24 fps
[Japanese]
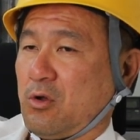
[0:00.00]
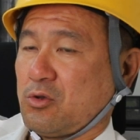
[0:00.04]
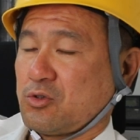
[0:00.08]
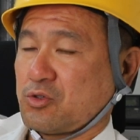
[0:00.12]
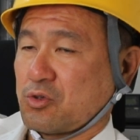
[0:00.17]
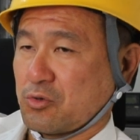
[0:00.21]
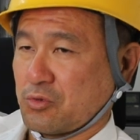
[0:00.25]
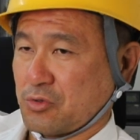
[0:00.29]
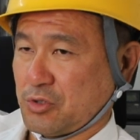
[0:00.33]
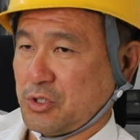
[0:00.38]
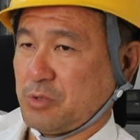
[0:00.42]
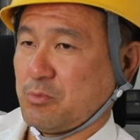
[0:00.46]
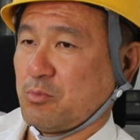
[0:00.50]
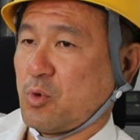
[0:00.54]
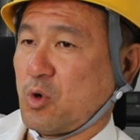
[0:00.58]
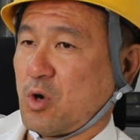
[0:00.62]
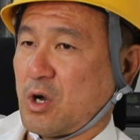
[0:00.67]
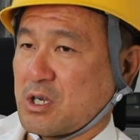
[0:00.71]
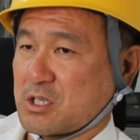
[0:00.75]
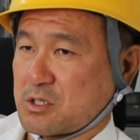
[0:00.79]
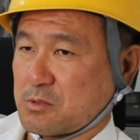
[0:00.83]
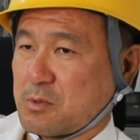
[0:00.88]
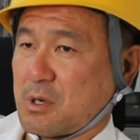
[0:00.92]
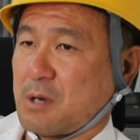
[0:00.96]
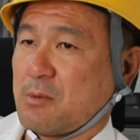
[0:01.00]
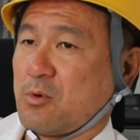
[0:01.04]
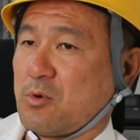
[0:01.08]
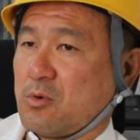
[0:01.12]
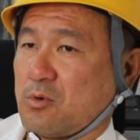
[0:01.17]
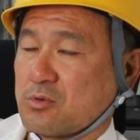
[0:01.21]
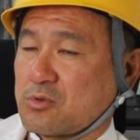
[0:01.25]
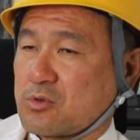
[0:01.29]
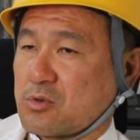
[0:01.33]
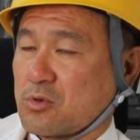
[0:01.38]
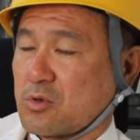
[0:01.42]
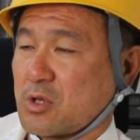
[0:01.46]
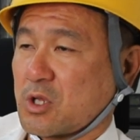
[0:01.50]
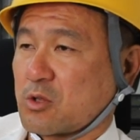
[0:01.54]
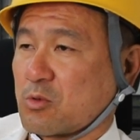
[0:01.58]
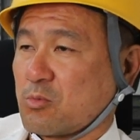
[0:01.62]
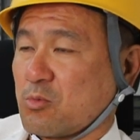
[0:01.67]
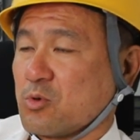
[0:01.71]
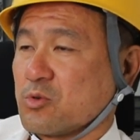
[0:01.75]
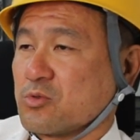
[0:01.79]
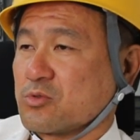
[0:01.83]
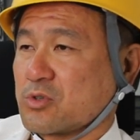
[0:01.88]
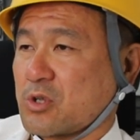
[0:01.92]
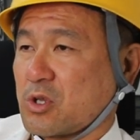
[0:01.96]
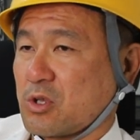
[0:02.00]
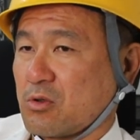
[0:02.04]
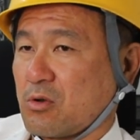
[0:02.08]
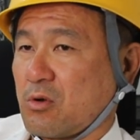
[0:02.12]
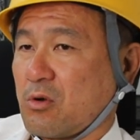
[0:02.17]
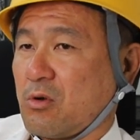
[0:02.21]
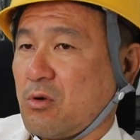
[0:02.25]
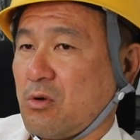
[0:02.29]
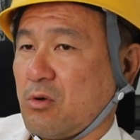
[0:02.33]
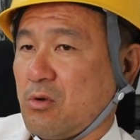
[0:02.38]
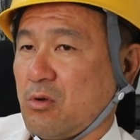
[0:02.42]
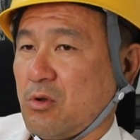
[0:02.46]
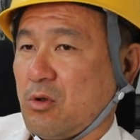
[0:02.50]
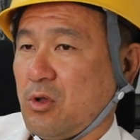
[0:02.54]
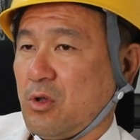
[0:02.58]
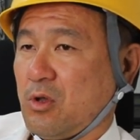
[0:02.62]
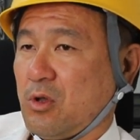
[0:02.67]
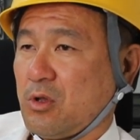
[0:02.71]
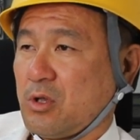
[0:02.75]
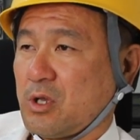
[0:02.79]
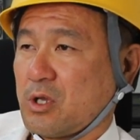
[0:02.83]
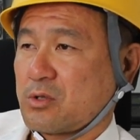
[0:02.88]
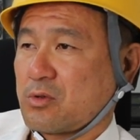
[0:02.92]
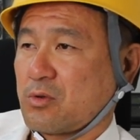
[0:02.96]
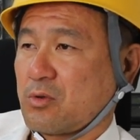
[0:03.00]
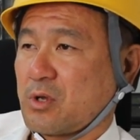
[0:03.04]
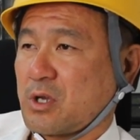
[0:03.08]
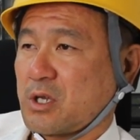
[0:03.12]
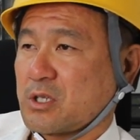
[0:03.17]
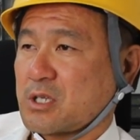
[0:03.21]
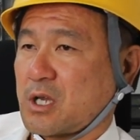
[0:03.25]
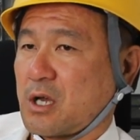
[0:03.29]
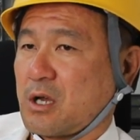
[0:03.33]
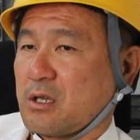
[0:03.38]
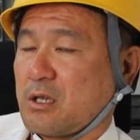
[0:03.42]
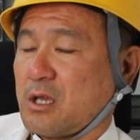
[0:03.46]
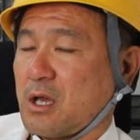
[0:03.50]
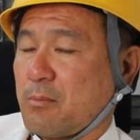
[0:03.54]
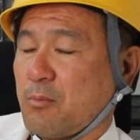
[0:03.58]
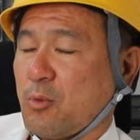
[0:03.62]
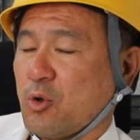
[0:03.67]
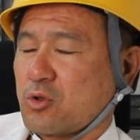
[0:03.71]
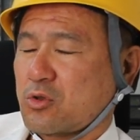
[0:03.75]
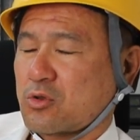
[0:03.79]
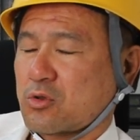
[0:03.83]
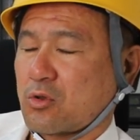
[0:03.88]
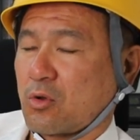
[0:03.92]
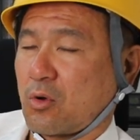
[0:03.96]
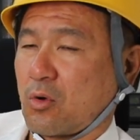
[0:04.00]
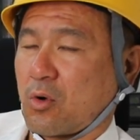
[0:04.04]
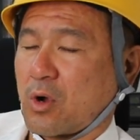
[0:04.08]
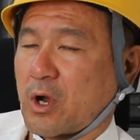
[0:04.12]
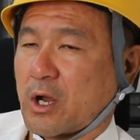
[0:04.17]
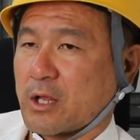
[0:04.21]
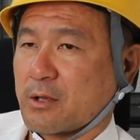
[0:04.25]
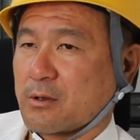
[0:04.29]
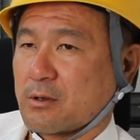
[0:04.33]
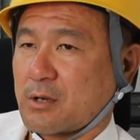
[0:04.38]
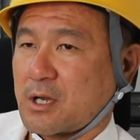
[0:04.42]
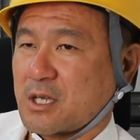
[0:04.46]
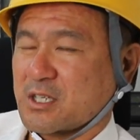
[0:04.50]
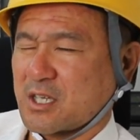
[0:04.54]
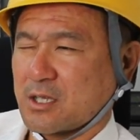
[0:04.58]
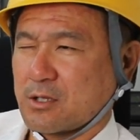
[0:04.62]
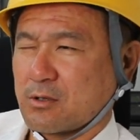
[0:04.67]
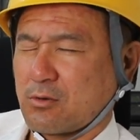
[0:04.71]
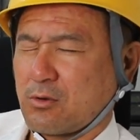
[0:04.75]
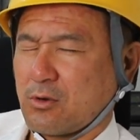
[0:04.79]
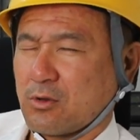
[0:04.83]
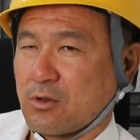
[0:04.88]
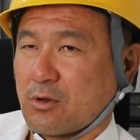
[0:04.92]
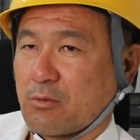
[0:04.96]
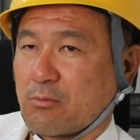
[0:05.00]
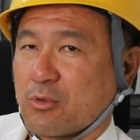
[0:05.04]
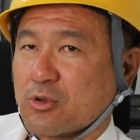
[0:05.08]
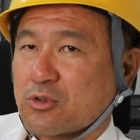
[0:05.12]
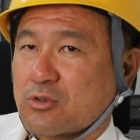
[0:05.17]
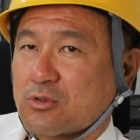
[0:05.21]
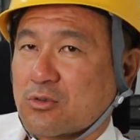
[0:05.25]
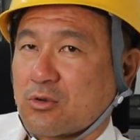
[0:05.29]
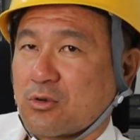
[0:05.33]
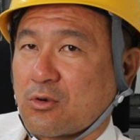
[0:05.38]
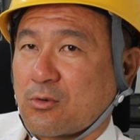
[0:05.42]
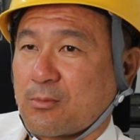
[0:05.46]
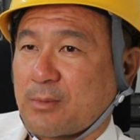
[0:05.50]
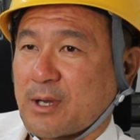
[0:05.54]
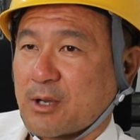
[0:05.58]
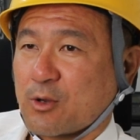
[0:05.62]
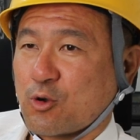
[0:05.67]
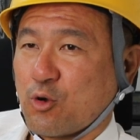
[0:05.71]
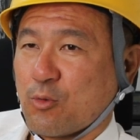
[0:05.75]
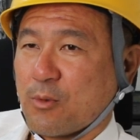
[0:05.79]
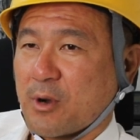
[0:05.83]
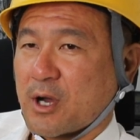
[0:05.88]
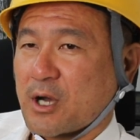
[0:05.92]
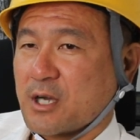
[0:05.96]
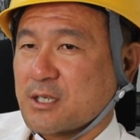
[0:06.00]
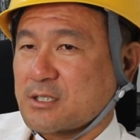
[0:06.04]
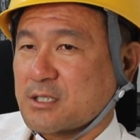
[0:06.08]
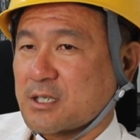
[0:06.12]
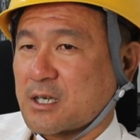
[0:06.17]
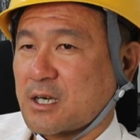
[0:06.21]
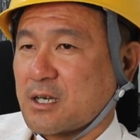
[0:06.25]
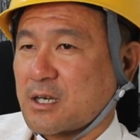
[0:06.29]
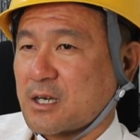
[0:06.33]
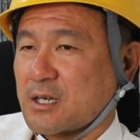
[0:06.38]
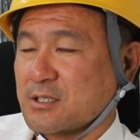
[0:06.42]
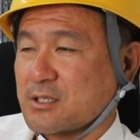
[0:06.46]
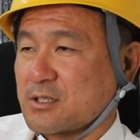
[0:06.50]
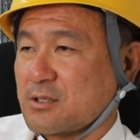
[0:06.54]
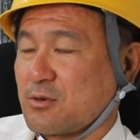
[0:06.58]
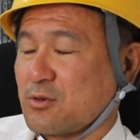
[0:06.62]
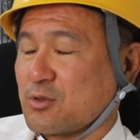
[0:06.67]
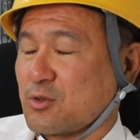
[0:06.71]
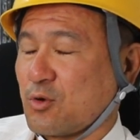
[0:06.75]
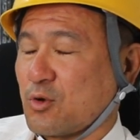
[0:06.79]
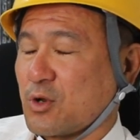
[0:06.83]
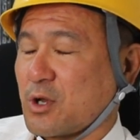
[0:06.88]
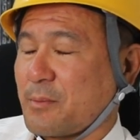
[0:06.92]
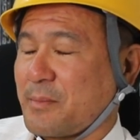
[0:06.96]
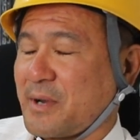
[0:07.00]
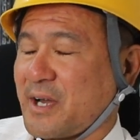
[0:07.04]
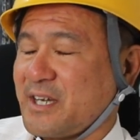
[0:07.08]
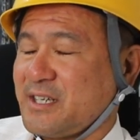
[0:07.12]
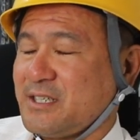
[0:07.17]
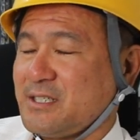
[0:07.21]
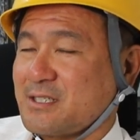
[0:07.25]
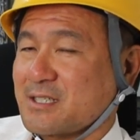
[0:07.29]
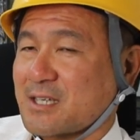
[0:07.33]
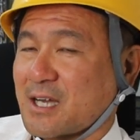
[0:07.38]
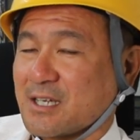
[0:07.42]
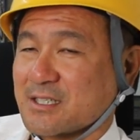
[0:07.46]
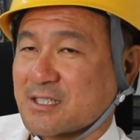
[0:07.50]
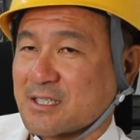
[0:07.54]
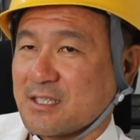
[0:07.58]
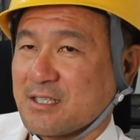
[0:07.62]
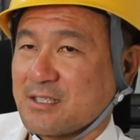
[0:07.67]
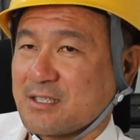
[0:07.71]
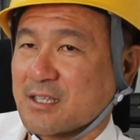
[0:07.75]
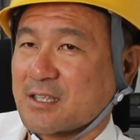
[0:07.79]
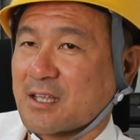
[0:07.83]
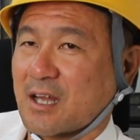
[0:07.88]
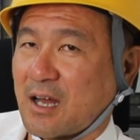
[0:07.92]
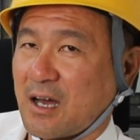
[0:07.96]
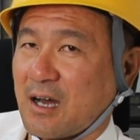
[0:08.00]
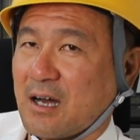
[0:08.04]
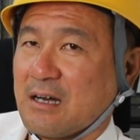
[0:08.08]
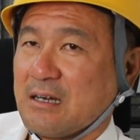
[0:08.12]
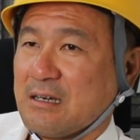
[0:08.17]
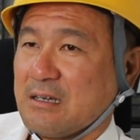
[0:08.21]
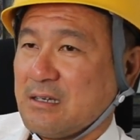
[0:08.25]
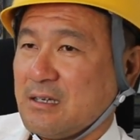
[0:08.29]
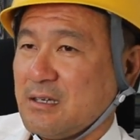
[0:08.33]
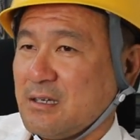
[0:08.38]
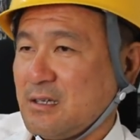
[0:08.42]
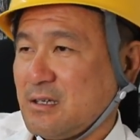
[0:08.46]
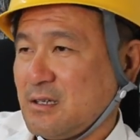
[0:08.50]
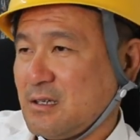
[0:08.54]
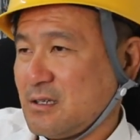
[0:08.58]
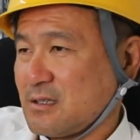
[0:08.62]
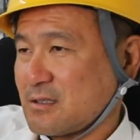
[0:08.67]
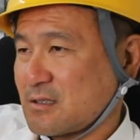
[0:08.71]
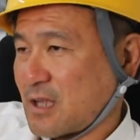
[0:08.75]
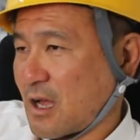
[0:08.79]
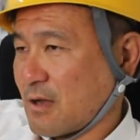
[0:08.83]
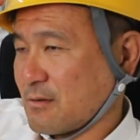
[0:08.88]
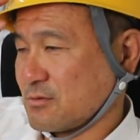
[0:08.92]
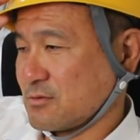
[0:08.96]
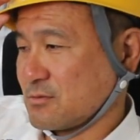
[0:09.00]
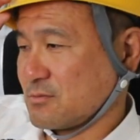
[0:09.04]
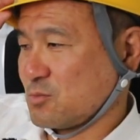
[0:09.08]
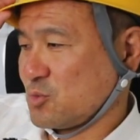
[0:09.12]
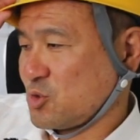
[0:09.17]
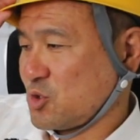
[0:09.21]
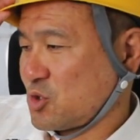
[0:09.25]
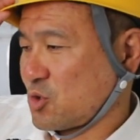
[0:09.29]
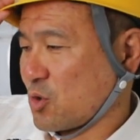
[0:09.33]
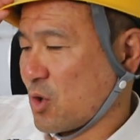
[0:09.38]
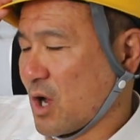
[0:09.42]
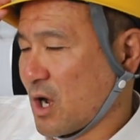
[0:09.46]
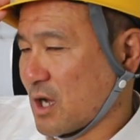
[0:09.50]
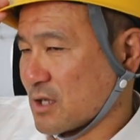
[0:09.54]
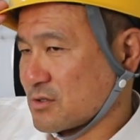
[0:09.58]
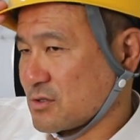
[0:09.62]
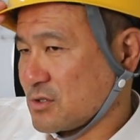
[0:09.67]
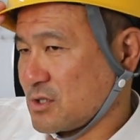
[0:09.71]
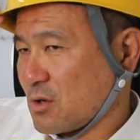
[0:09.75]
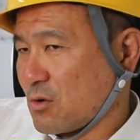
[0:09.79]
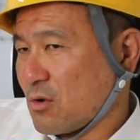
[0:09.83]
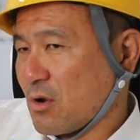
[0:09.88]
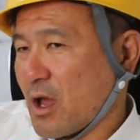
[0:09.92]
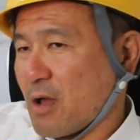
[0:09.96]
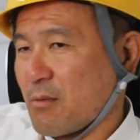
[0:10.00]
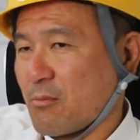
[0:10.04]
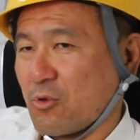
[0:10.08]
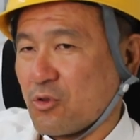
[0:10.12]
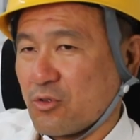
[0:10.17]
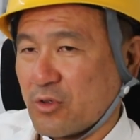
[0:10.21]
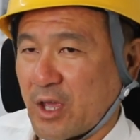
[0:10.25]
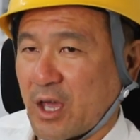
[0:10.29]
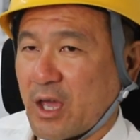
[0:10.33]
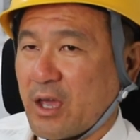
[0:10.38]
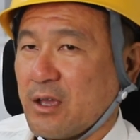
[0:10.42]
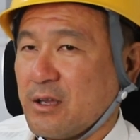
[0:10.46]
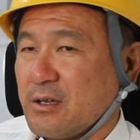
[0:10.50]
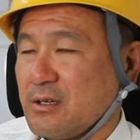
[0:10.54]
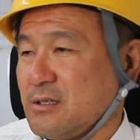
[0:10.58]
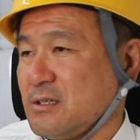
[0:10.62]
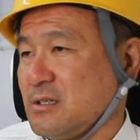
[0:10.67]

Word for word: 職人も足場もそうだと思うんですけどいやそれがさいやもっとお金稼いでこいよもっとお前ごまかして金稼いでこいって俺が毎日会社で言ってたら多分人なんかついてこないもんね、